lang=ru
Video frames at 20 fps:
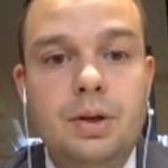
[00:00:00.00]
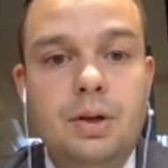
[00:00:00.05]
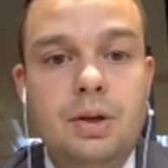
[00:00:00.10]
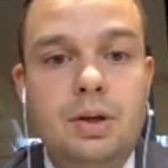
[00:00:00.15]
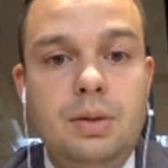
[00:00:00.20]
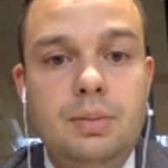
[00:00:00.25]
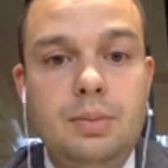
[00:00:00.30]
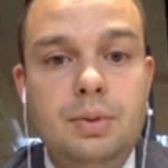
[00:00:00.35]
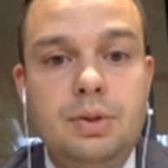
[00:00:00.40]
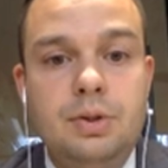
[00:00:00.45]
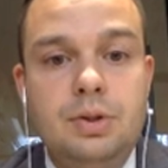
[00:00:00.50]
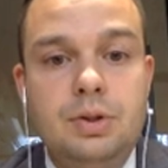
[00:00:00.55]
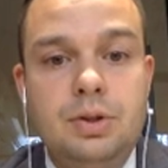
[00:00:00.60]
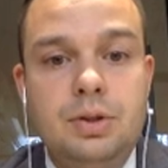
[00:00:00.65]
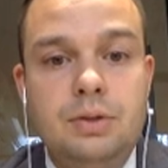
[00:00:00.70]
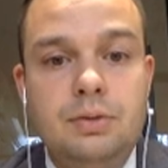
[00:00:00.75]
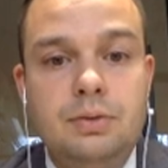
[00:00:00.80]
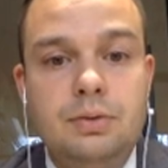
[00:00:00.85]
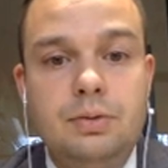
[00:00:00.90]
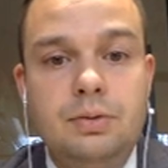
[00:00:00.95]
И
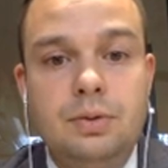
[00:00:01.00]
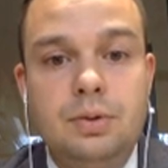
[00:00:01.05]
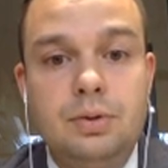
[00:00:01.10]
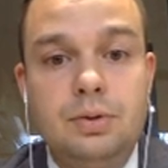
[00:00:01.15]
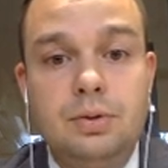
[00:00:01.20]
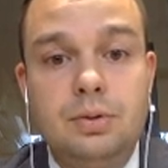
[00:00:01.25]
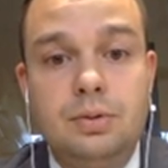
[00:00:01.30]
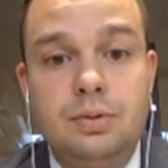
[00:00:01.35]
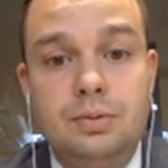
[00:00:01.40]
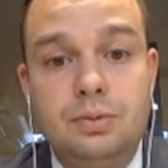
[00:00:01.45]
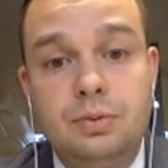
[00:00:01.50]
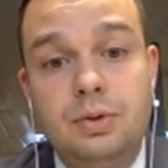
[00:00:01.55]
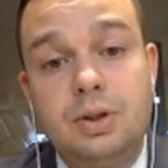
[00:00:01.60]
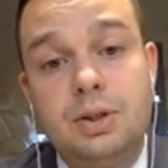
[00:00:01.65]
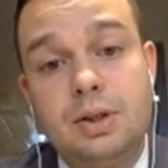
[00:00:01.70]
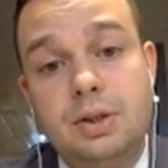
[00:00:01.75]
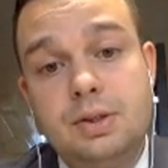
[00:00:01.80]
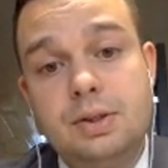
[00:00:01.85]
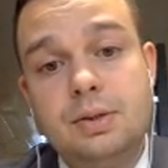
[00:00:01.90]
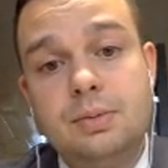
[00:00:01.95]
почти в, э, в два
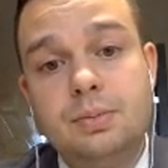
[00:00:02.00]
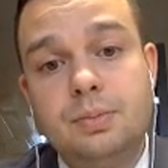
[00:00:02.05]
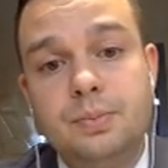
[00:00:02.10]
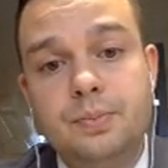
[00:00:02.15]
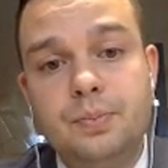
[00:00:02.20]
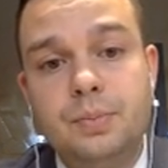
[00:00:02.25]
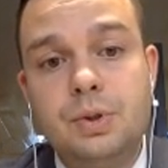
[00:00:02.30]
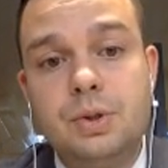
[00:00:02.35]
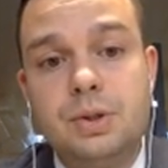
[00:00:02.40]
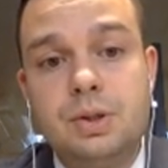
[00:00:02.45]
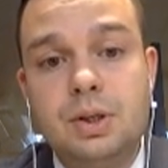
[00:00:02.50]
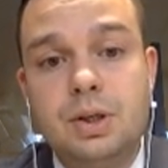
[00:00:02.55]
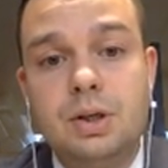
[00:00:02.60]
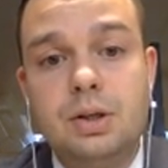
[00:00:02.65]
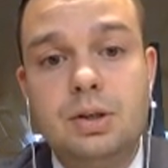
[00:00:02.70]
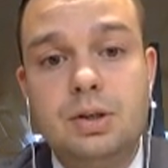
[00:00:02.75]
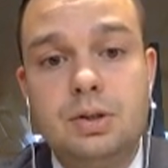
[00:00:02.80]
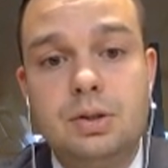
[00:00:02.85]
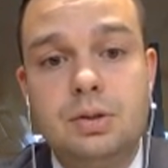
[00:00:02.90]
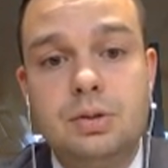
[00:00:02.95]
раза
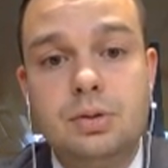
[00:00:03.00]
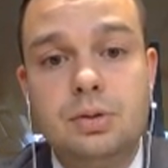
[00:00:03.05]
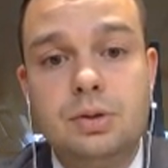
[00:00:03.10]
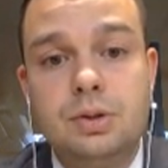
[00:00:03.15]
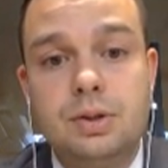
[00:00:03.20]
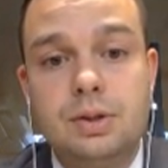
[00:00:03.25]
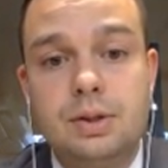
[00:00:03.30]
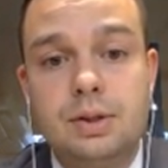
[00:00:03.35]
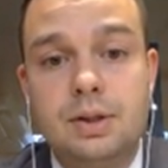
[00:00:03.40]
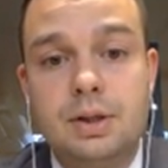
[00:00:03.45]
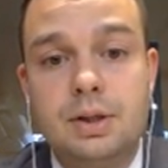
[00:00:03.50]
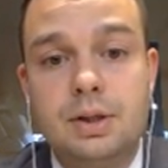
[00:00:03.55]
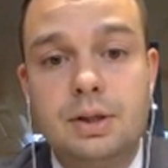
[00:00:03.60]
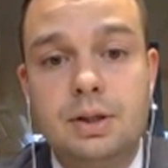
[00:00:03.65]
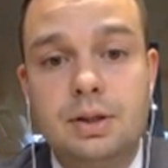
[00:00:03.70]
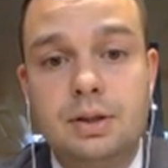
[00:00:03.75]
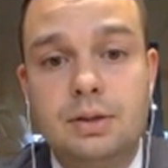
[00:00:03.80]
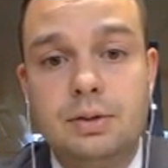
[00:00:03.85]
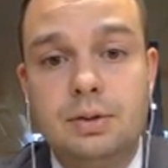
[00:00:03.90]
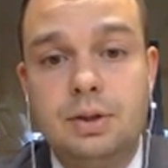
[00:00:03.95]
быстрее растет цена
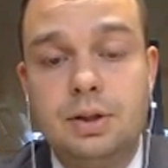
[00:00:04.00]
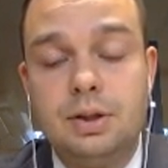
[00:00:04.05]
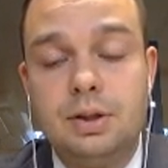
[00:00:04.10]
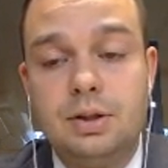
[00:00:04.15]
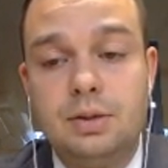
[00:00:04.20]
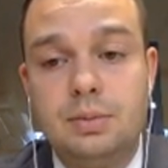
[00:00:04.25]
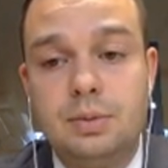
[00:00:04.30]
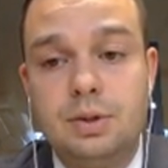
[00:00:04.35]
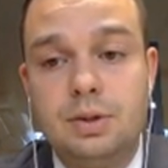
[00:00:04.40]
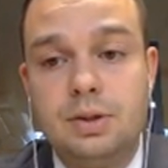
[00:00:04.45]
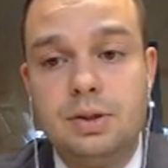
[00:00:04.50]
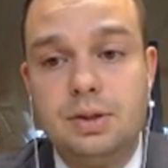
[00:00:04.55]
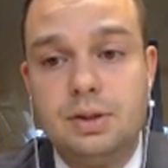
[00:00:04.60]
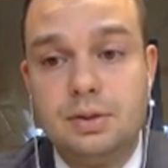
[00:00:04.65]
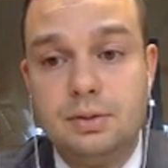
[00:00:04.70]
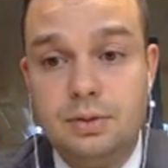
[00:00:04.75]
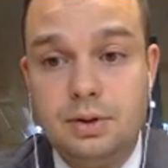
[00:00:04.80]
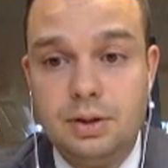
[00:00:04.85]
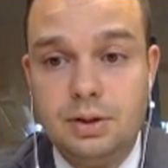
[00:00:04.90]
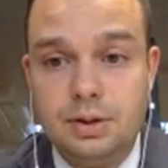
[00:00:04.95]
на квадратный метр за
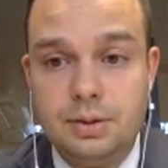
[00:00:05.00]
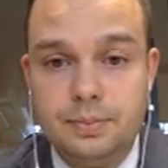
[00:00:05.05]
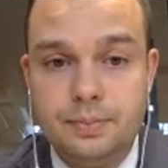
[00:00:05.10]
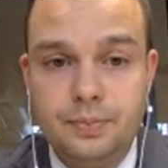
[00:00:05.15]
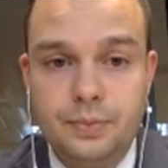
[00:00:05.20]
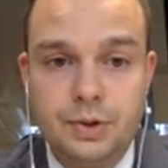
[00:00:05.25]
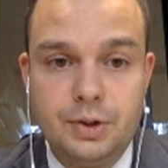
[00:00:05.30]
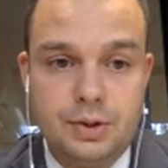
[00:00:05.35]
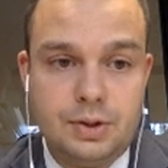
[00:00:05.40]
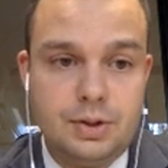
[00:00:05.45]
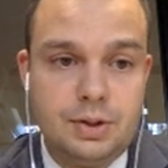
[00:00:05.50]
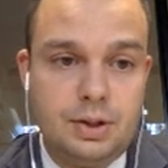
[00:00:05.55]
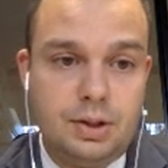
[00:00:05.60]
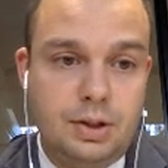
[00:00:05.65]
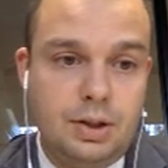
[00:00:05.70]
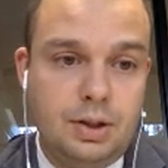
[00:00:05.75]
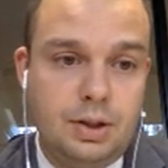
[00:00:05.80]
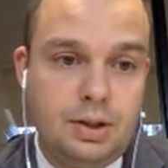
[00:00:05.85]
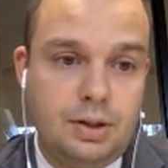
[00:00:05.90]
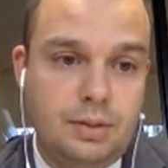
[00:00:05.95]
виллу на
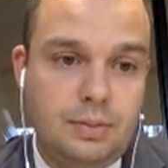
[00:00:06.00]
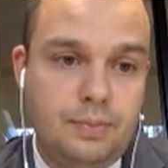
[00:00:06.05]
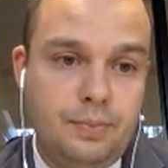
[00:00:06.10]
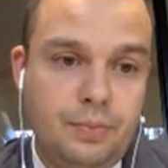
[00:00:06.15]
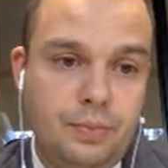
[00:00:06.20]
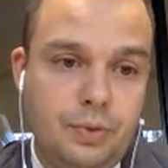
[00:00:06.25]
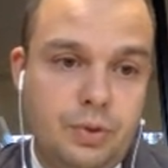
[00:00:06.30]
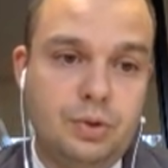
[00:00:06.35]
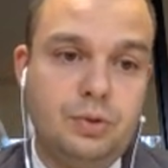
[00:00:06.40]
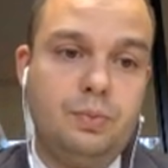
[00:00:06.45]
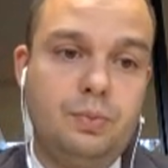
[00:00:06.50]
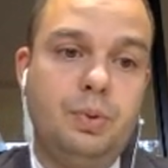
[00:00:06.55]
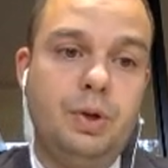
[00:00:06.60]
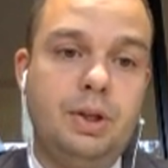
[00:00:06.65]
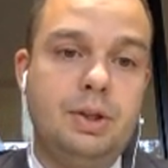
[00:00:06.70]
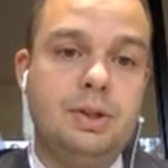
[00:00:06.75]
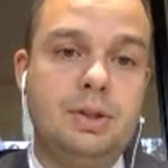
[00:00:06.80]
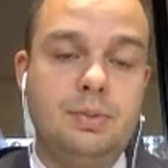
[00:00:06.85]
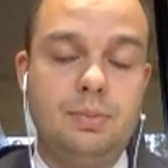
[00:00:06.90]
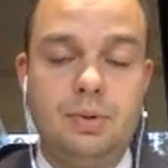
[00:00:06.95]
Садияте. То есть, в
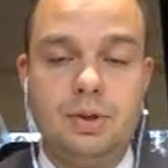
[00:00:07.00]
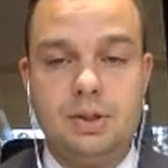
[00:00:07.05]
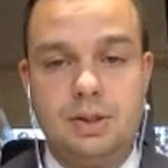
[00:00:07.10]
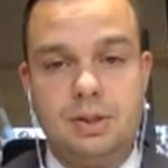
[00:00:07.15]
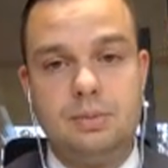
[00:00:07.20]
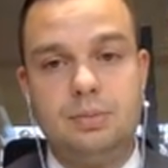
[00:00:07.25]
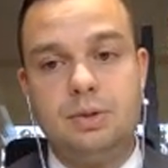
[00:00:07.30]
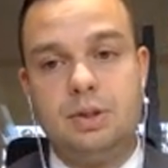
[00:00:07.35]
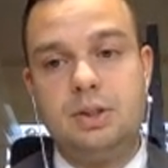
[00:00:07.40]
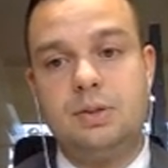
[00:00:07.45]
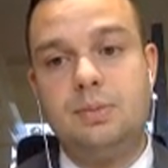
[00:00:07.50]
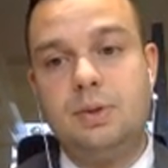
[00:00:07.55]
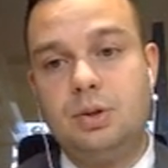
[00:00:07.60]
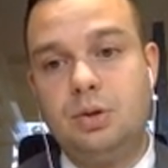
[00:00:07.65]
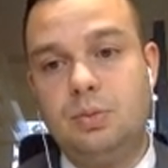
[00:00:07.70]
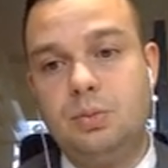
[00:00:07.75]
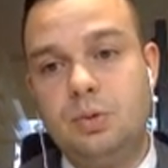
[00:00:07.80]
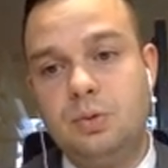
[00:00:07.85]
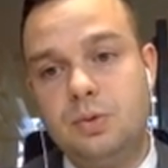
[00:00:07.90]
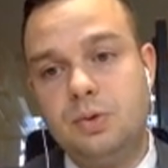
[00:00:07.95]
принципе, если мы
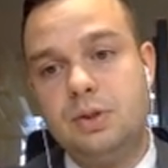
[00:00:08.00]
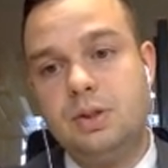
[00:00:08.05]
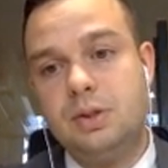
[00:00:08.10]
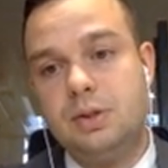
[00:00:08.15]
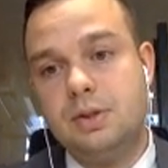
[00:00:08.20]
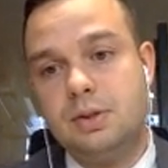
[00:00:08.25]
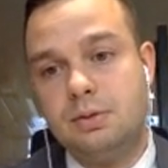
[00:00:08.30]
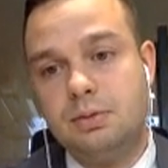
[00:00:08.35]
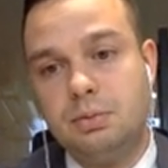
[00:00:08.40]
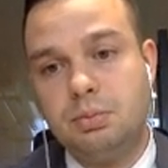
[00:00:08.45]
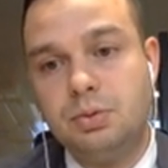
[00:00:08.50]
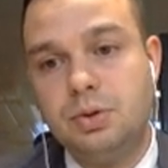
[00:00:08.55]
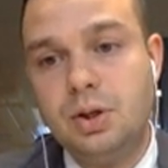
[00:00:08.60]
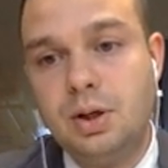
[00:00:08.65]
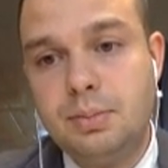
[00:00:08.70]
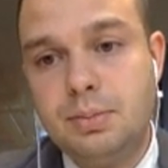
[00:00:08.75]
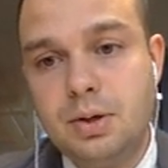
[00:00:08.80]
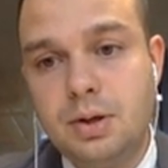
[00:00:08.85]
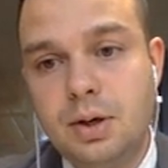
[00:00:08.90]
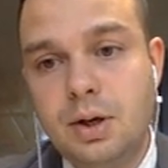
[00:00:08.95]
рассматриваем инвестиции в
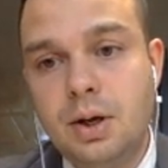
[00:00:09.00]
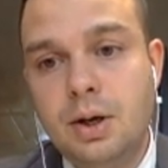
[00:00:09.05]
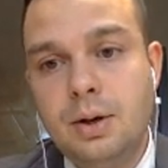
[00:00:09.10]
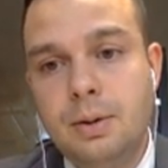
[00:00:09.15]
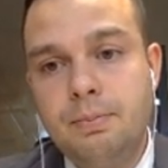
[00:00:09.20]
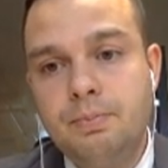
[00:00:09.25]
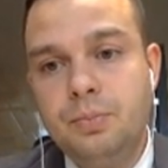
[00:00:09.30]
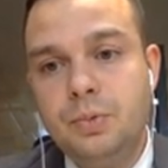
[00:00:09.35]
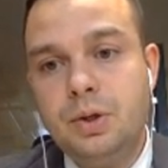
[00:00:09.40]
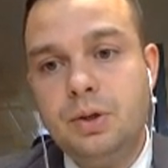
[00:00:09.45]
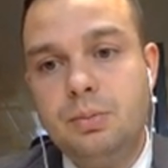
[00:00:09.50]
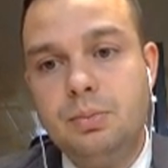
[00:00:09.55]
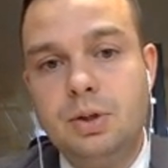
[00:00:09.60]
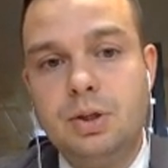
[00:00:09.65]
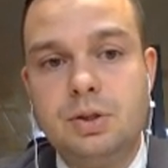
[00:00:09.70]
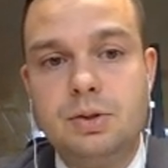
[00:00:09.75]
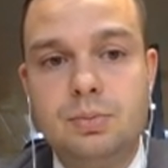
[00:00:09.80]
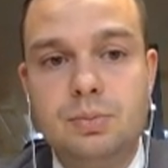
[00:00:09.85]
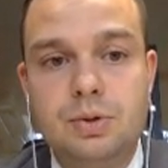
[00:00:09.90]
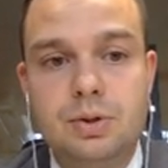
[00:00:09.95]
Абу-Даби,
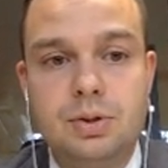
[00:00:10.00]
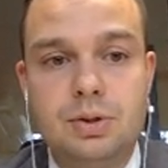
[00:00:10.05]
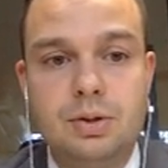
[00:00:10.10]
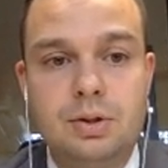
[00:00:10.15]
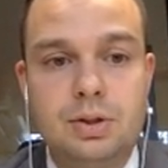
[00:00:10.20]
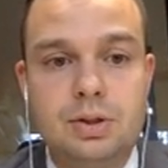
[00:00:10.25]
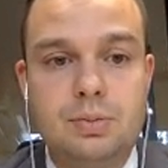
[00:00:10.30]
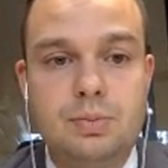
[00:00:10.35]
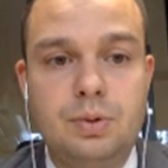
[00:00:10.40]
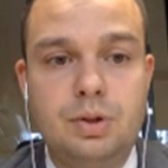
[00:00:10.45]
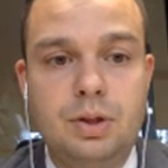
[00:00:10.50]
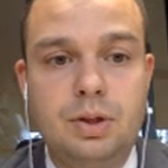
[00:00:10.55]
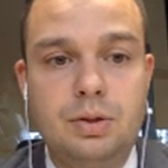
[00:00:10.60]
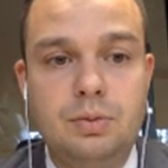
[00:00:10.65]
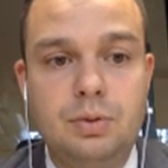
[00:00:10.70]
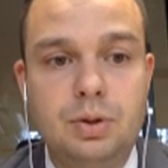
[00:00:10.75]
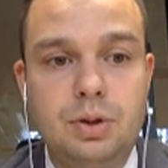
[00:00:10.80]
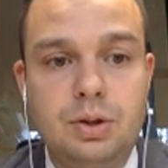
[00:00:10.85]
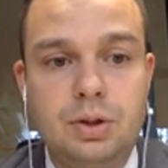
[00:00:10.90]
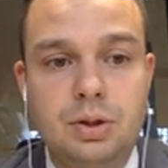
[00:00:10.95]
имеет смысл рассмотреть
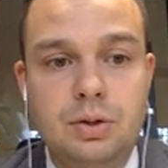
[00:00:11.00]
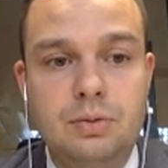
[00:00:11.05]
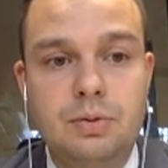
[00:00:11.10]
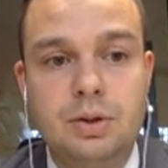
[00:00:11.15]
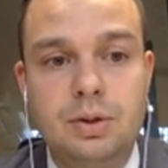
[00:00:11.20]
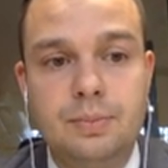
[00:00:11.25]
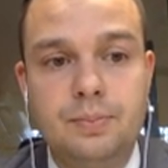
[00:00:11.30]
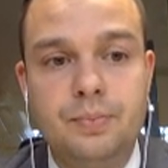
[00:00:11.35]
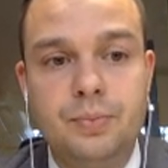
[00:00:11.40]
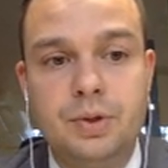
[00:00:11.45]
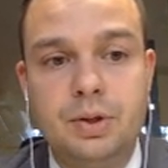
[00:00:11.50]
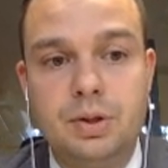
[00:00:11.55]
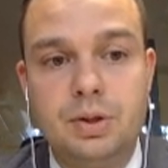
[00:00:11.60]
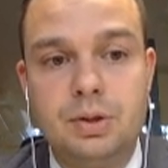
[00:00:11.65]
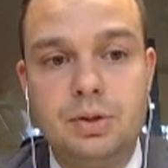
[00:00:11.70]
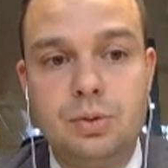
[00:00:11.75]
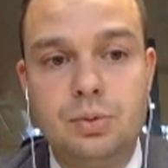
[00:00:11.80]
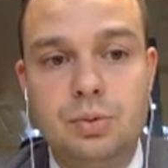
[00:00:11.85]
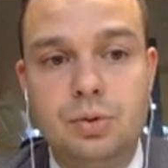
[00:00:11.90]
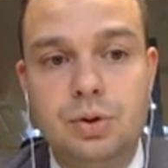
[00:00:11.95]
вот эти две
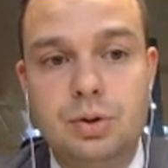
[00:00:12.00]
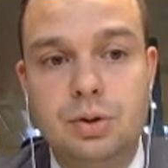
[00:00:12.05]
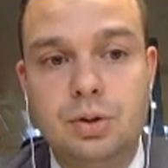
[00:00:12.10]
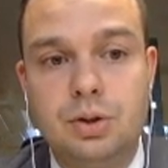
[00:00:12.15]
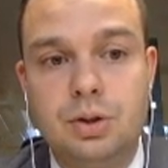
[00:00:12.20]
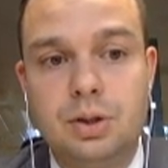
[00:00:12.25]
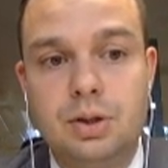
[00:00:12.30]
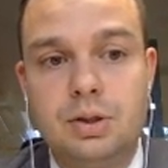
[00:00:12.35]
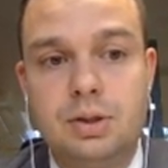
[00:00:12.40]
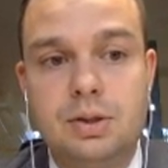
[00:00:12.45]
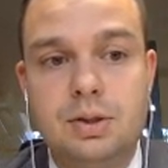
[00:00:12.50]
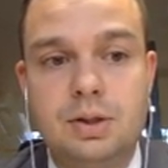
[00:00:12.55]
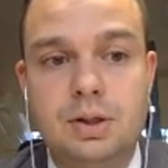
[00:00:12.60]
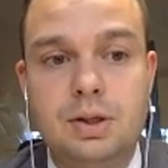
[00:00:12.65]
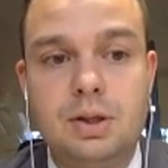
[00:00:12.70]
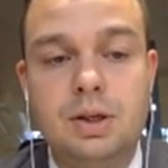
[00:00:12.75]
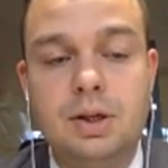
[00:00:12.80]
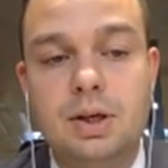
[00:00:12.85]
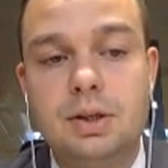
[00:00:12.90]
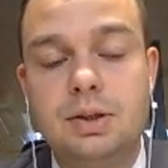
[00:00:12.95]
растущие локации,
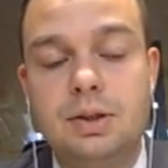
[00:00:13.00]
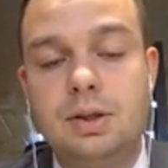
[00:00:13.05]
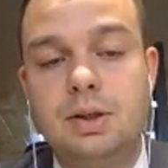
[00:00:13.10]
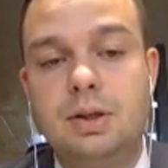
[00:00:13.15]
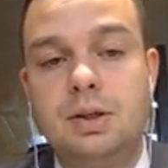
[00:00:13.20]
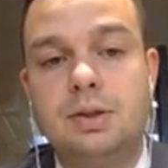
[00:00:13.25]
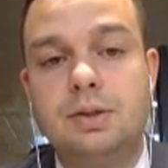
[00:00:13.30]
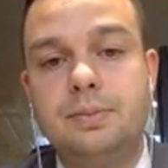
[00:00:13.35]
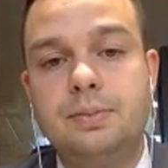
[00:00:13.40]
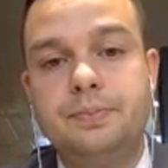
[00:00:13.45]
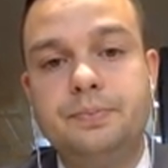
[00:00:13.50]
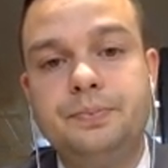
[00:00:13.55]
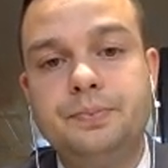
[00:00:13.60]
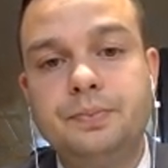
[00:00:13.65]
Садият и Яс.